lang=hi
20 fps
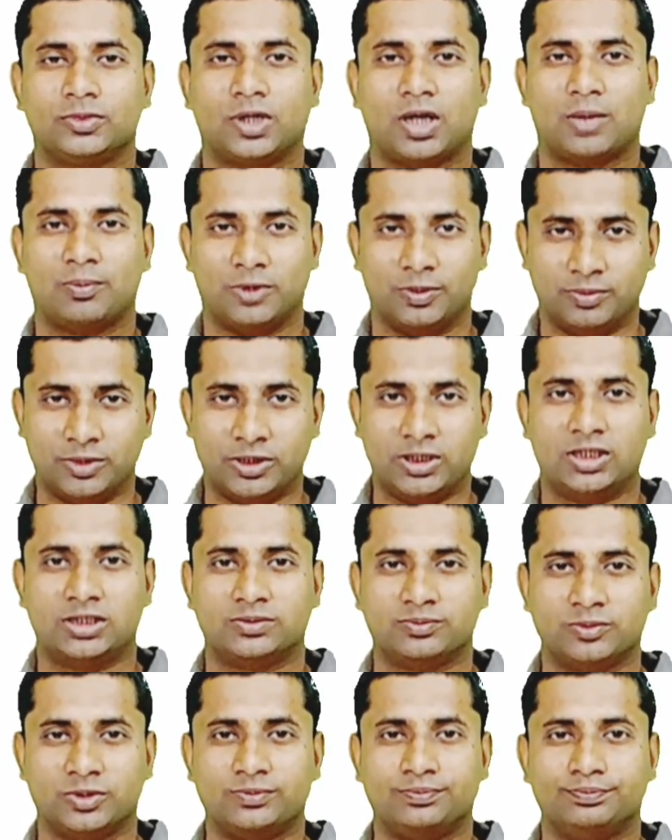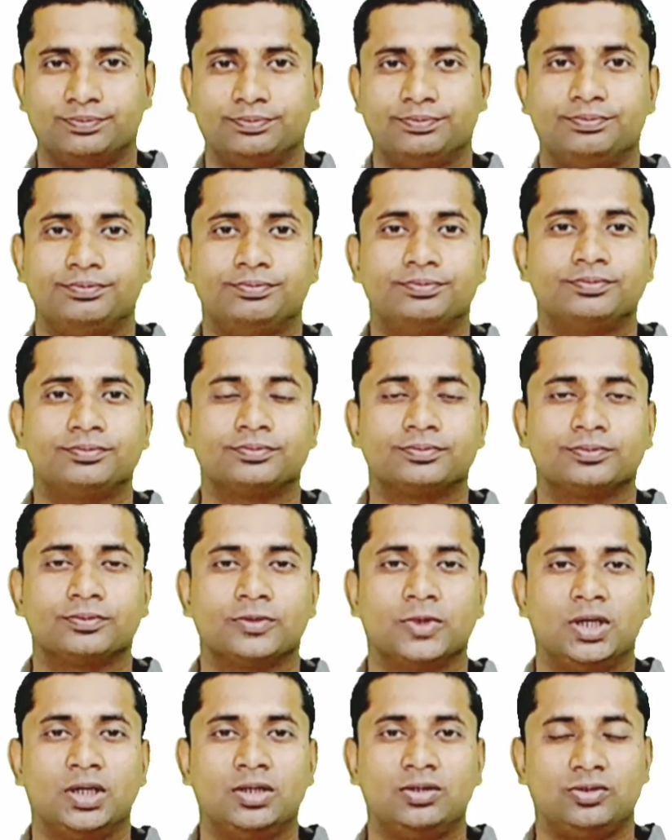अपने बिजनेस में
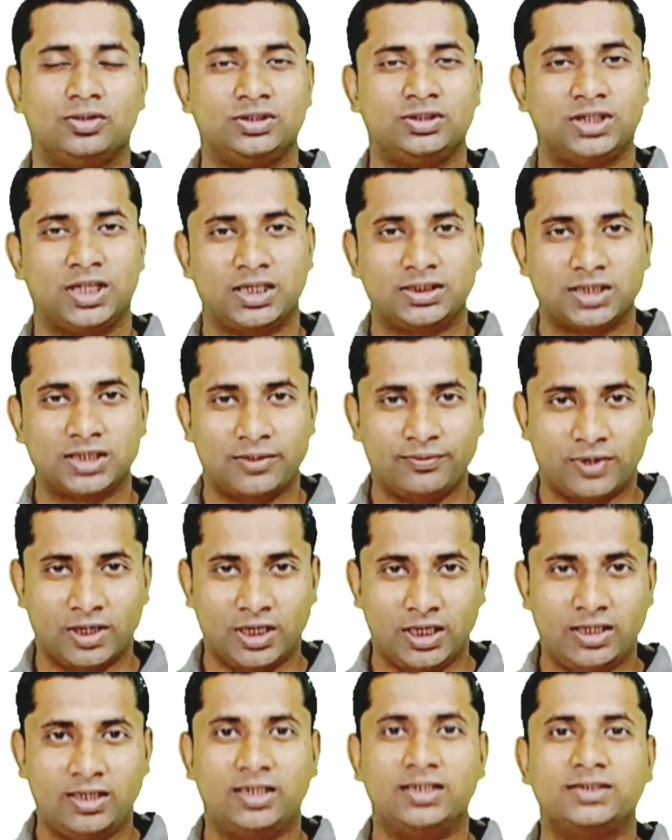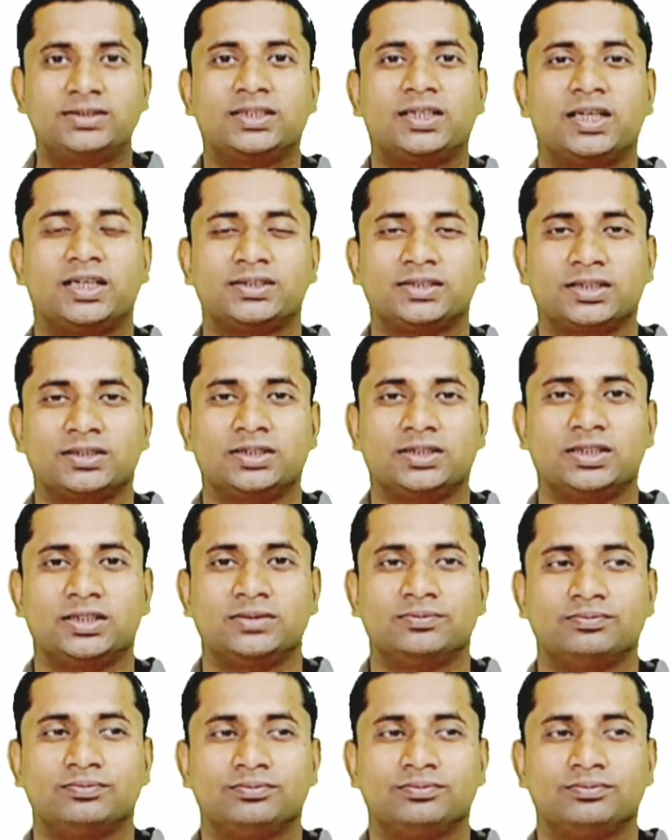तो इस तरह से आप फंडिंग रेस कर सकते हैं